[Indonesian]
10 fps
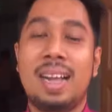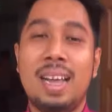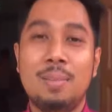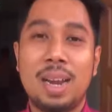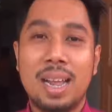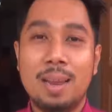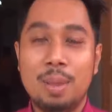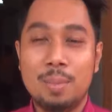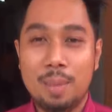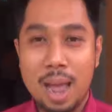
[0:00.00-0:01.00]
agar mereka
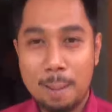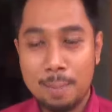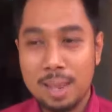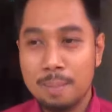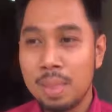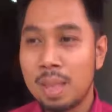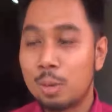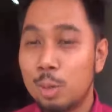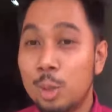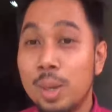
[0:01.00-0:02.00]
lebih memahami
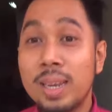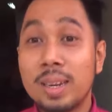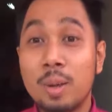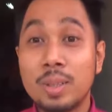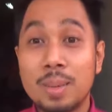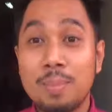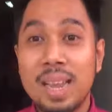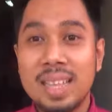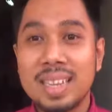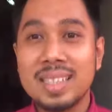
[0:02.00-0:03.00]
tujuan dan konsep
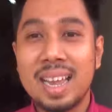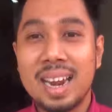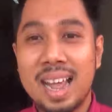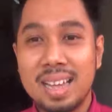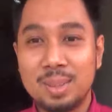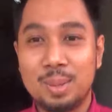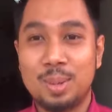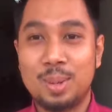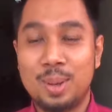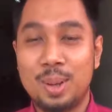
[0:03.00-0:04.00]
belajar secara langsung.
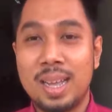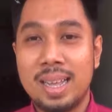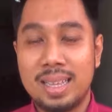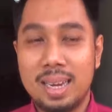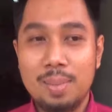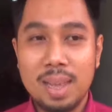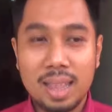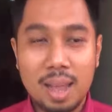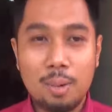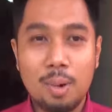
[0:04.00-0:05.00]
Jadi biar
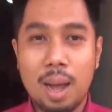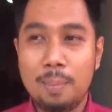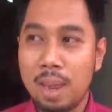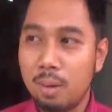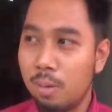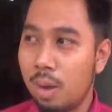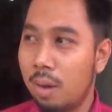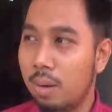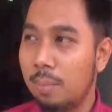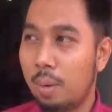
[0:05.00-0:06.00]
tahu KPU
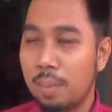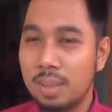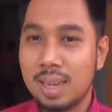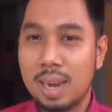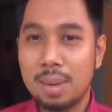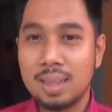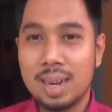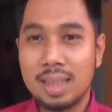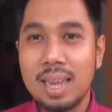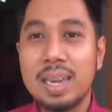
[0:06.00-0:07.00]
kalau di Provinsi Kalimantan
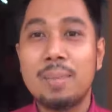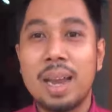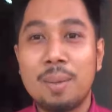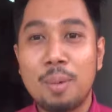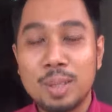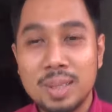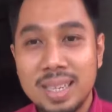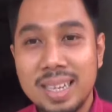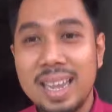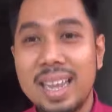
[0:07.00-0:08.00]
Selatan di mana
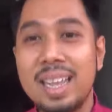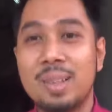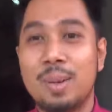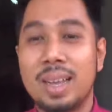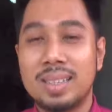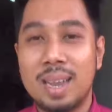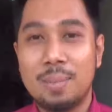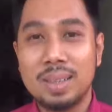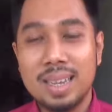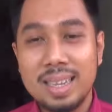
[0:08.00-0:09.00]
posisinya, tugasnya
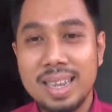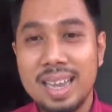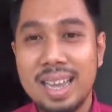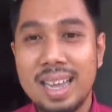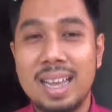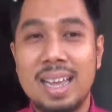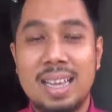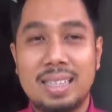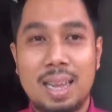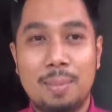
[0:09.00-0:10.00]
apa saja,
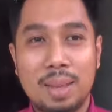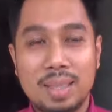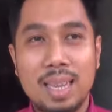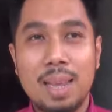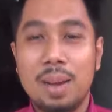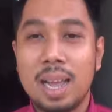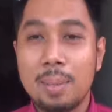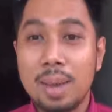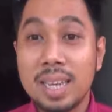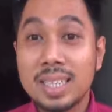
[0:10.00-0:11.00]
siapa saja,
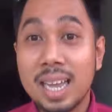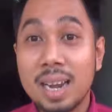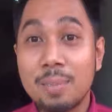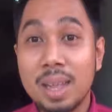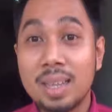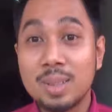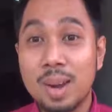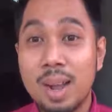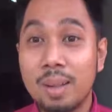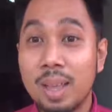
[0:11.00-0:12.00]
bagaimana syarat menjadi
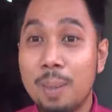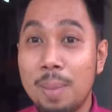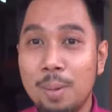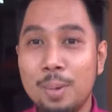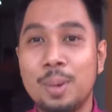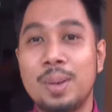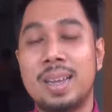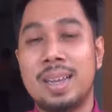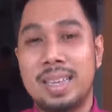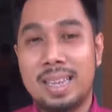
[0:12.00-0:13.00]
seorang anggota KPU,
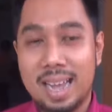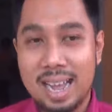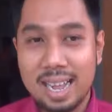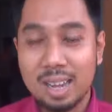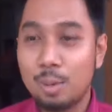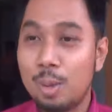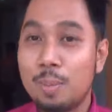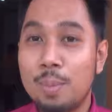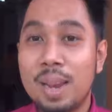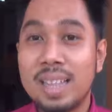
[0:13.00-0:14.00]
ya agar tujuan
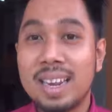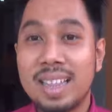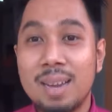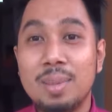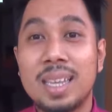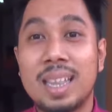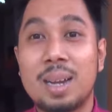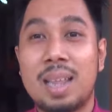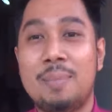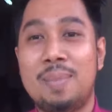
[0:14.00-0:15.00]
pembelajaran tadi bisa
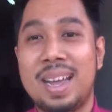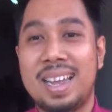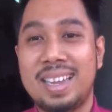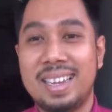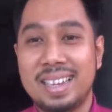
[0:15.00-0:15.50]
tercapai.